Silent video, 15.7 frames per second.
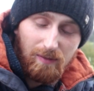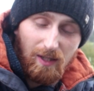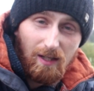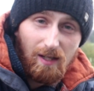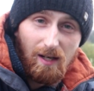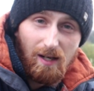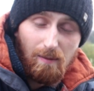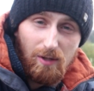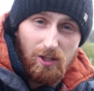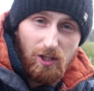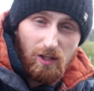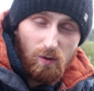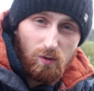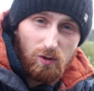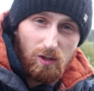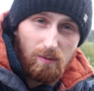так как кабачки
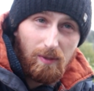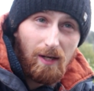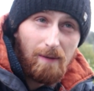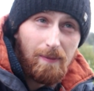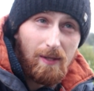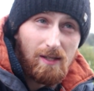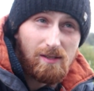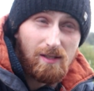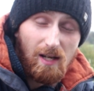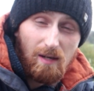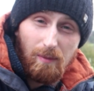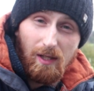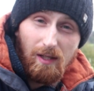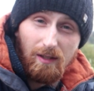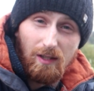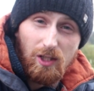уже мы
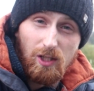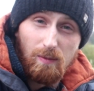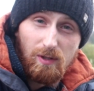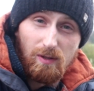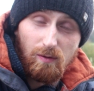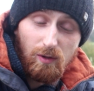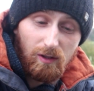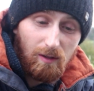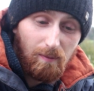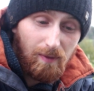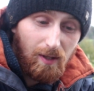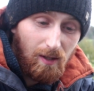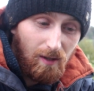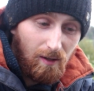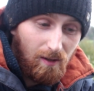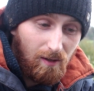скормили нашим животным.
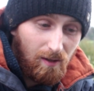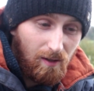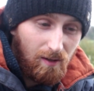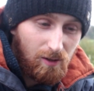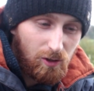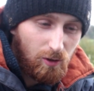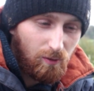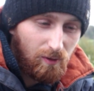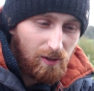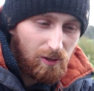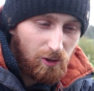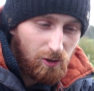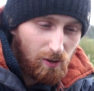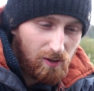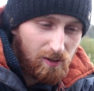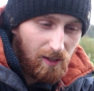Что у нас
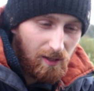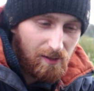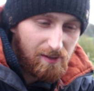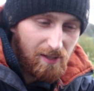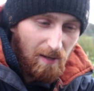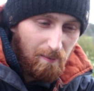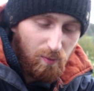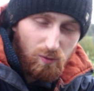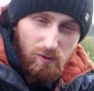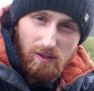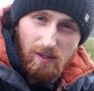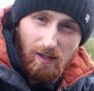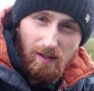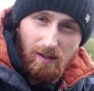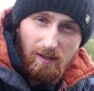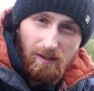еще осталось?
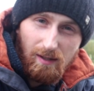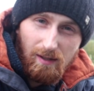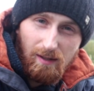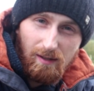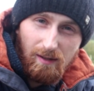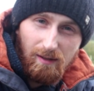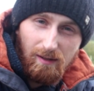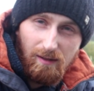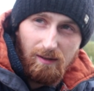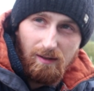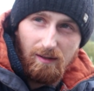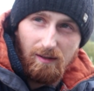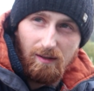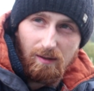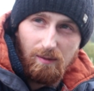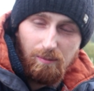Капуста
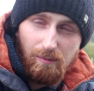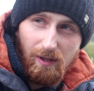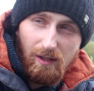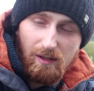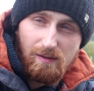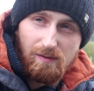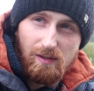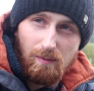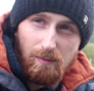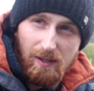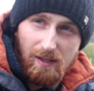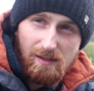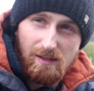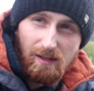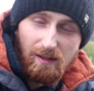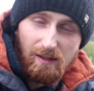и перец в
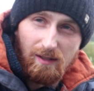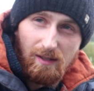теплице.